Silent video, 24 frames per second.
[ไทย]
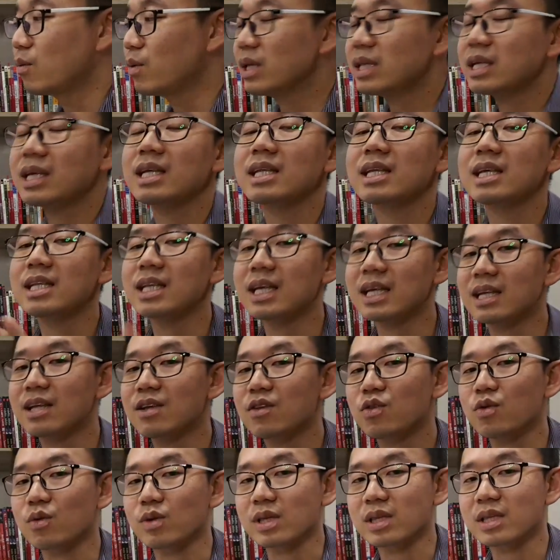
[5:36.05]
วิธีที่ดี
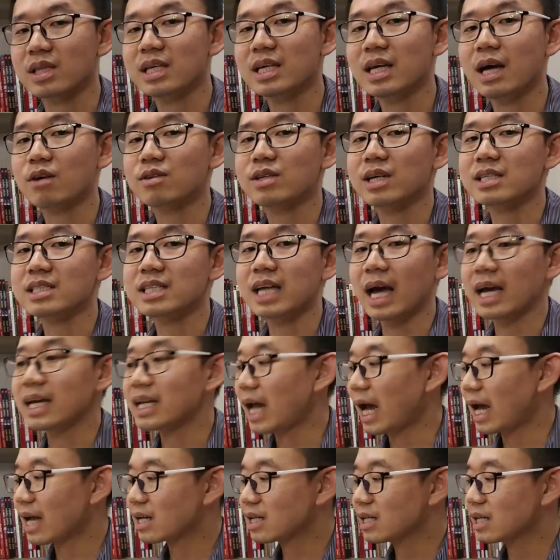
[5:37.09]
ที่สุดที่เราจะใช้
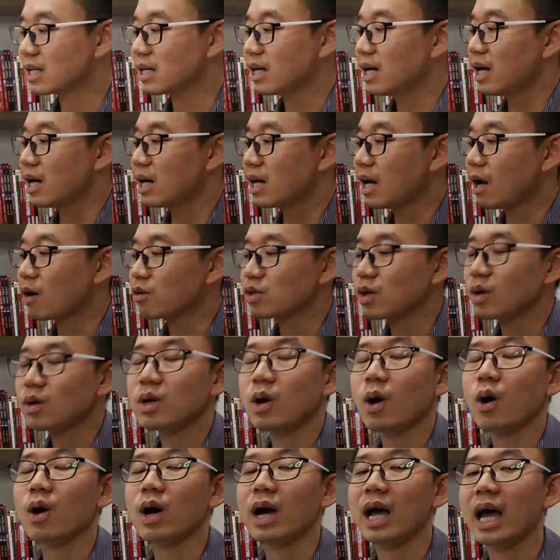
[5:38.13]
ได้คือเราต้อง
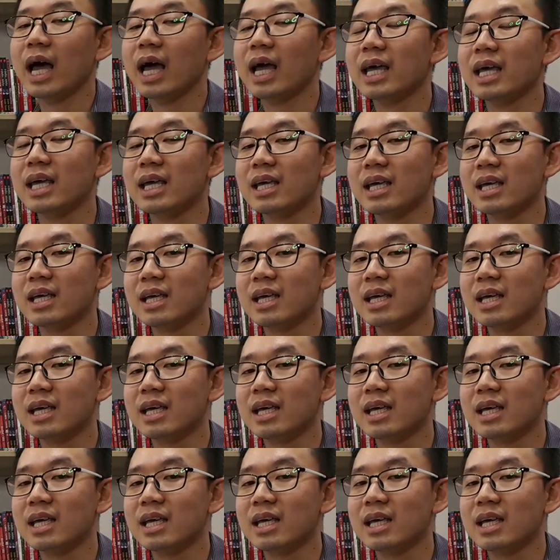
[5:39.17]
ลองให้